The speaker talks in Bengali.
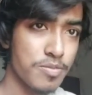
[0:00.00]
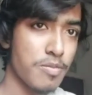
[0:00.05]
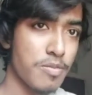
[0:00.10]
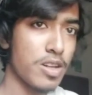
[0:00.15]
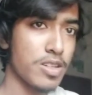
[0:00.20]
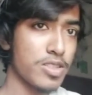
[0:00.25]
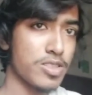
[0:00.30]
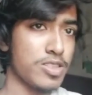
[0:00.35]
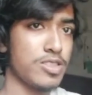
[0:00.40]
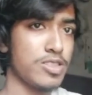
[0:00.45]

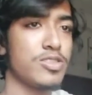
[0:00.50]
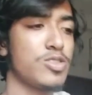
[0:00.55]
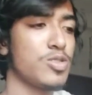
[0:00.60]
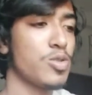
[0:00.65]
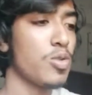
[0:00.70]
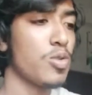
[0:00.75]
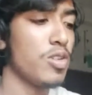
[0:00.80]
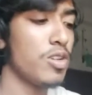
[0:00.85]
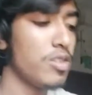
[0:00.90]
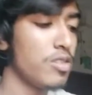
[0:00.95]
মাংসের
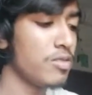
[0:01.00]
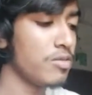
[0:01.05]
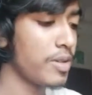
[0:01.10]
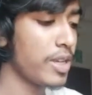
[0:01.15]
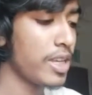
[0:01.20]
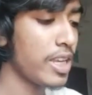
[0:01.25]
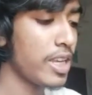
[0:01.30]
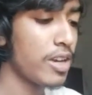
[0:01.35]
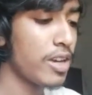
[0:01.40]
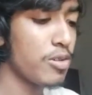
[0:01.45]
ঝোল
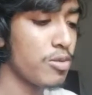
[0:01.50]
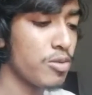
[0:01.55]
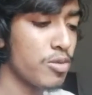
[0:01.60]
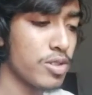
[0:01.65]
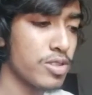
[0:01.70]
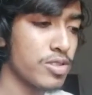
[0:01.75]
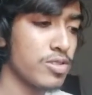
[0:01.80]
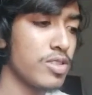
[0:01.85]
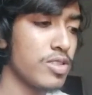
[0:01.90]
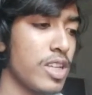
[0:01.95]
পেলে আর অন্য
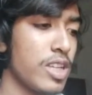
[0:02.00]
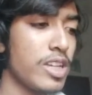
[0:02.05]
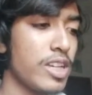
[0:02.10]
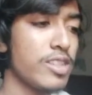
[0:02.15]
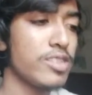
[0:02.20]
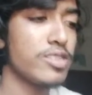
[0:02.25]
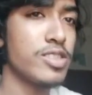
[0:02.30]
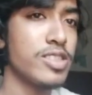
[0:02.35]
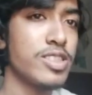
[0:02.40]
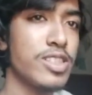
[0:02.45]
কিছুর দিকে
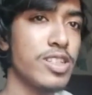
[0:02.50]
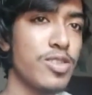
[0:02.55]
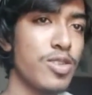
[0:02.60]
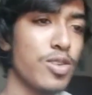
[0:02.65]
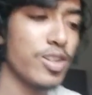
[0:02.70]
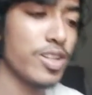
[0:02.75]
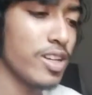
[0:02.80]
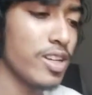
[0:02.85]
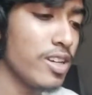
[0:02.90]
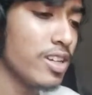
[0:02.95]
ইন্টারেস্টেড
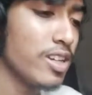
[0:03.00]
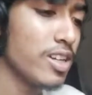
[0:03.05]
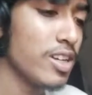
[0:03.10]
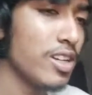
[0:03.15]
হই না